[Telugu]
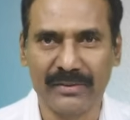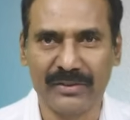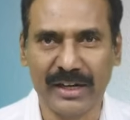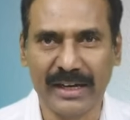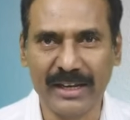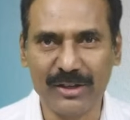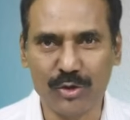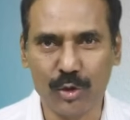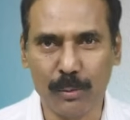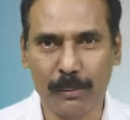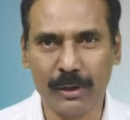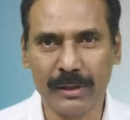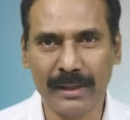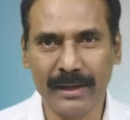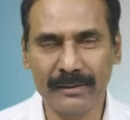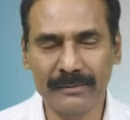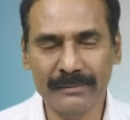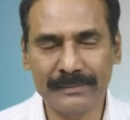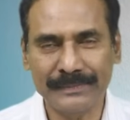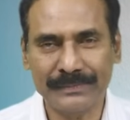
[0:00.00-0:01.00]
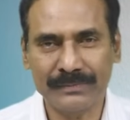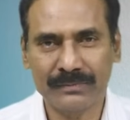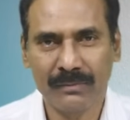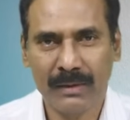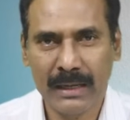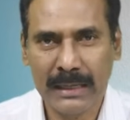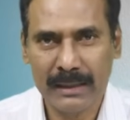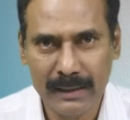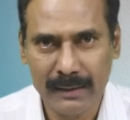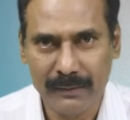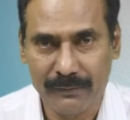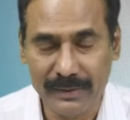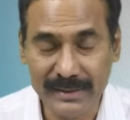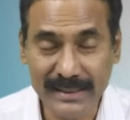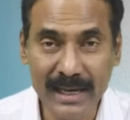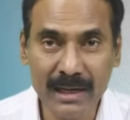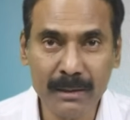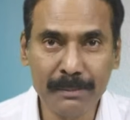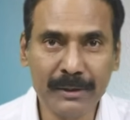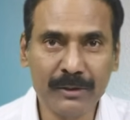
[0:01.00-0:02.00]
అందరికీ శుభోదయం
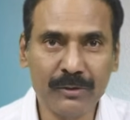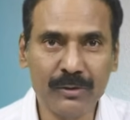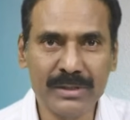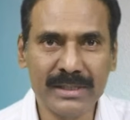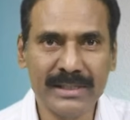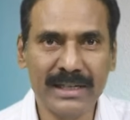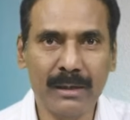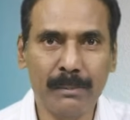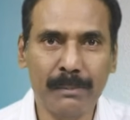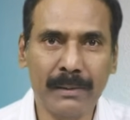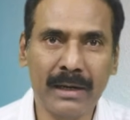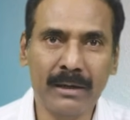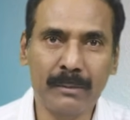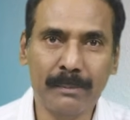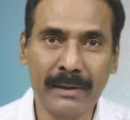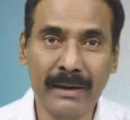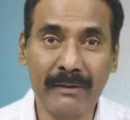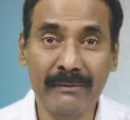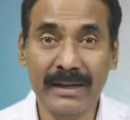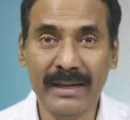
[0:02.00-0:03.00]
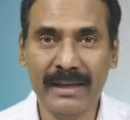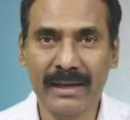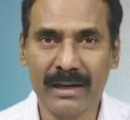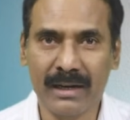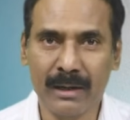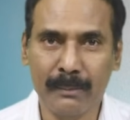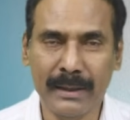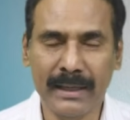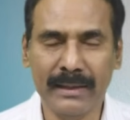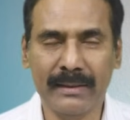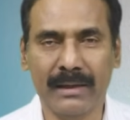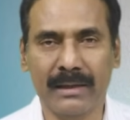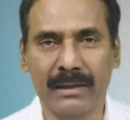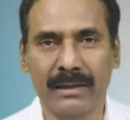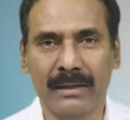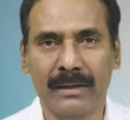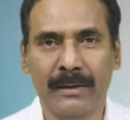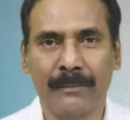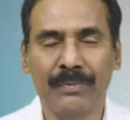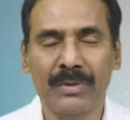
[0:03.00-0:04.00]
విశాఖపట్నం స్టీల్ ప్లాంట్ ప్రైవేటీకరణ మీద
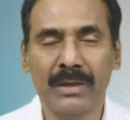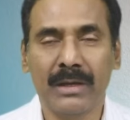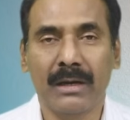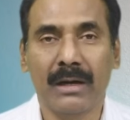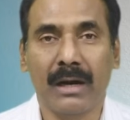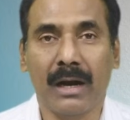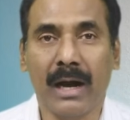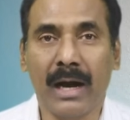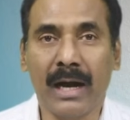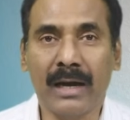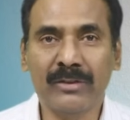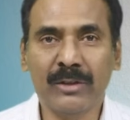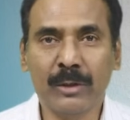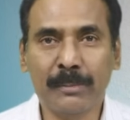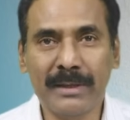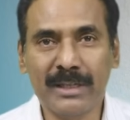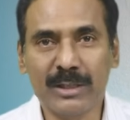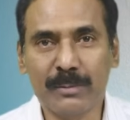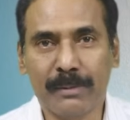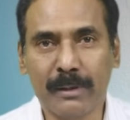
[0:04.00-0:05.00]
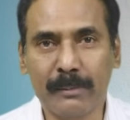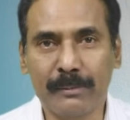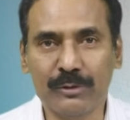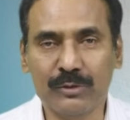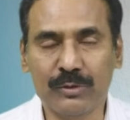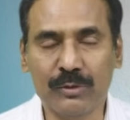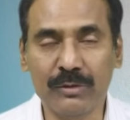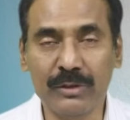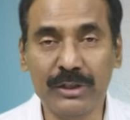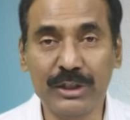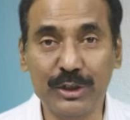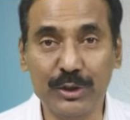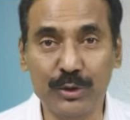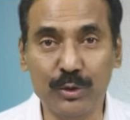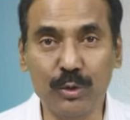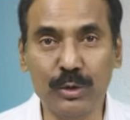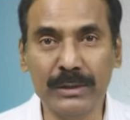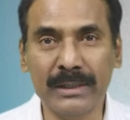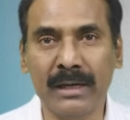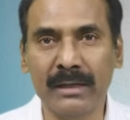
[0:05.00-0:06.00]
ఆంధ్రప్రదేశ్ ప్రభుత్వం
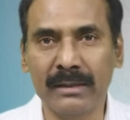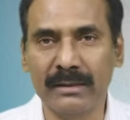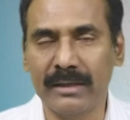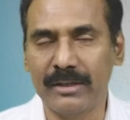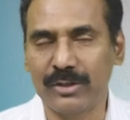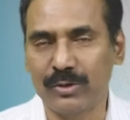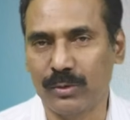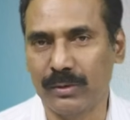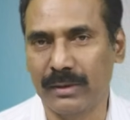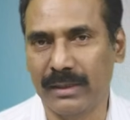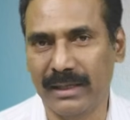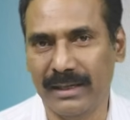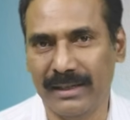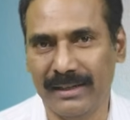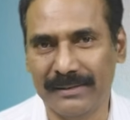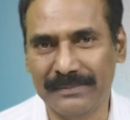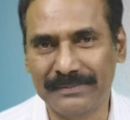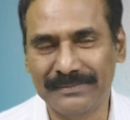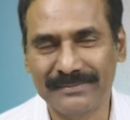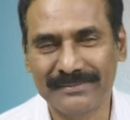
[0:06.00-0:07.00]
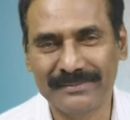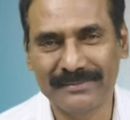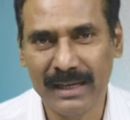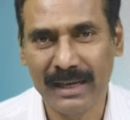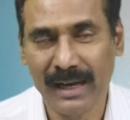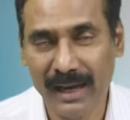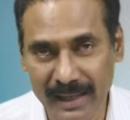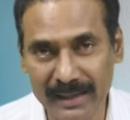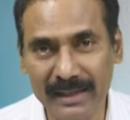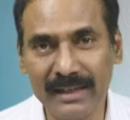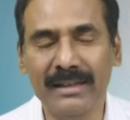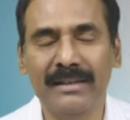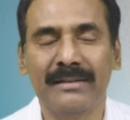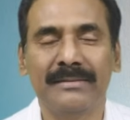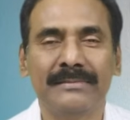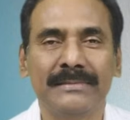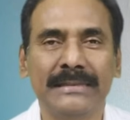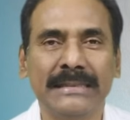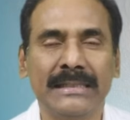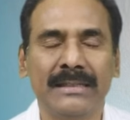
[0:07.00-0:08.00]
యూ టర్న్ తీసుకుంది అని
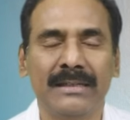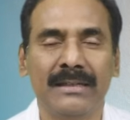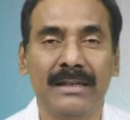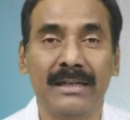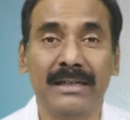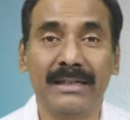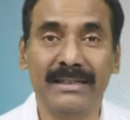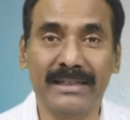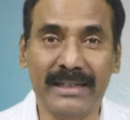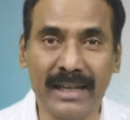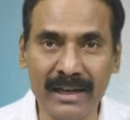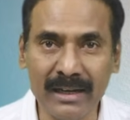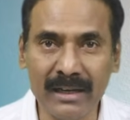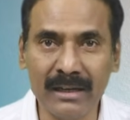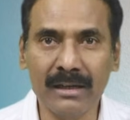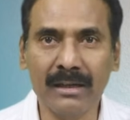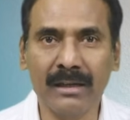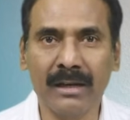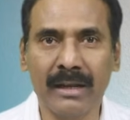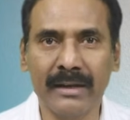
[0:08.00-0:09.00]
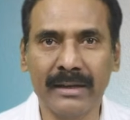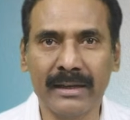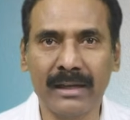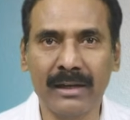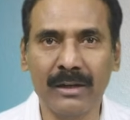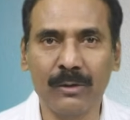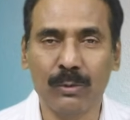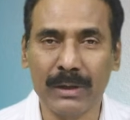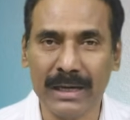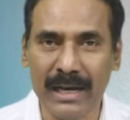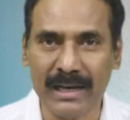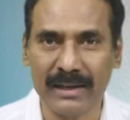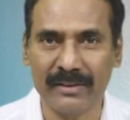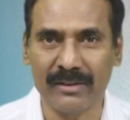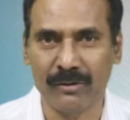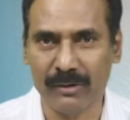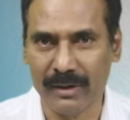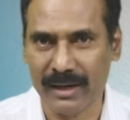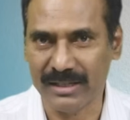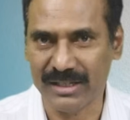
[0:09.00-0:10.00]
డెక్కన్ క్రానికల్ ఒక
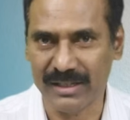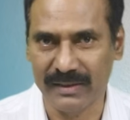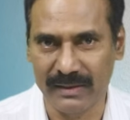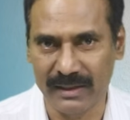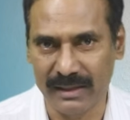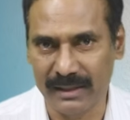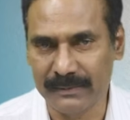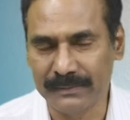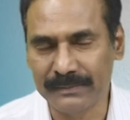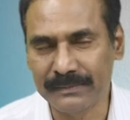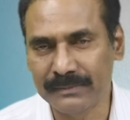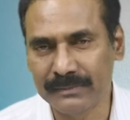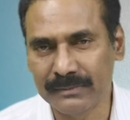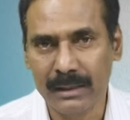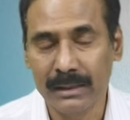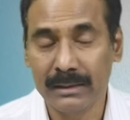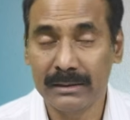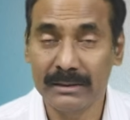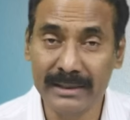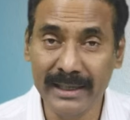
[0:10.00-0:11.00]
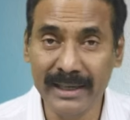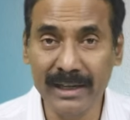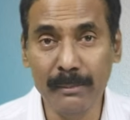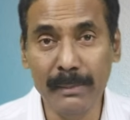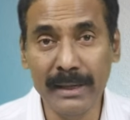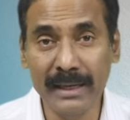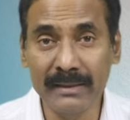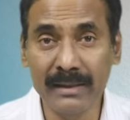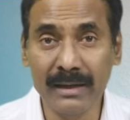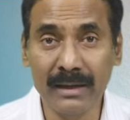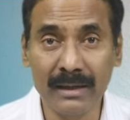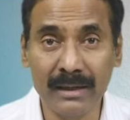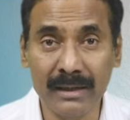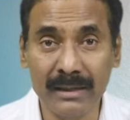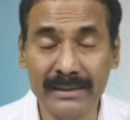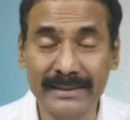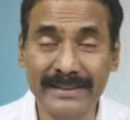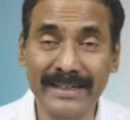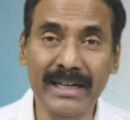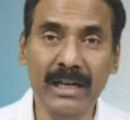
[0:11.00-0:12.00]
కథనం రాసింది దీని మీద
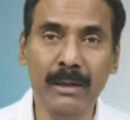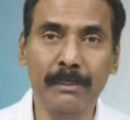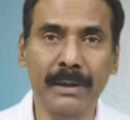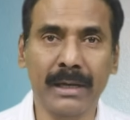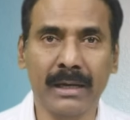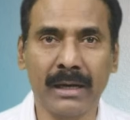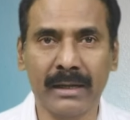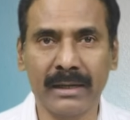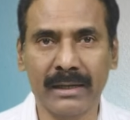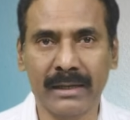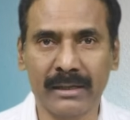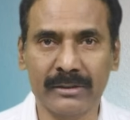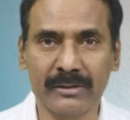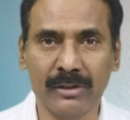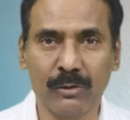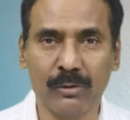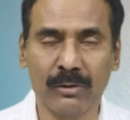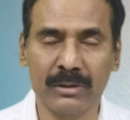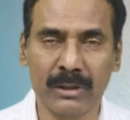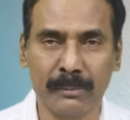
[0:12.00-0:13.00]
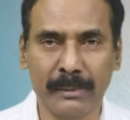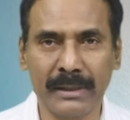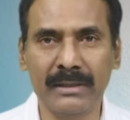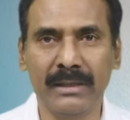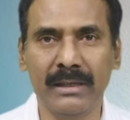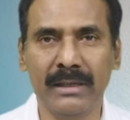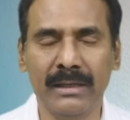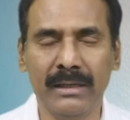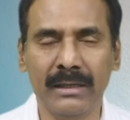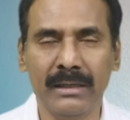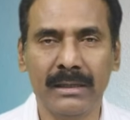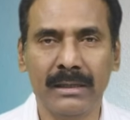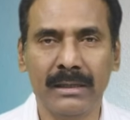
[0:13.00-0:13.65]
టీడీపీ కార్యకర్తలు కొంతమంది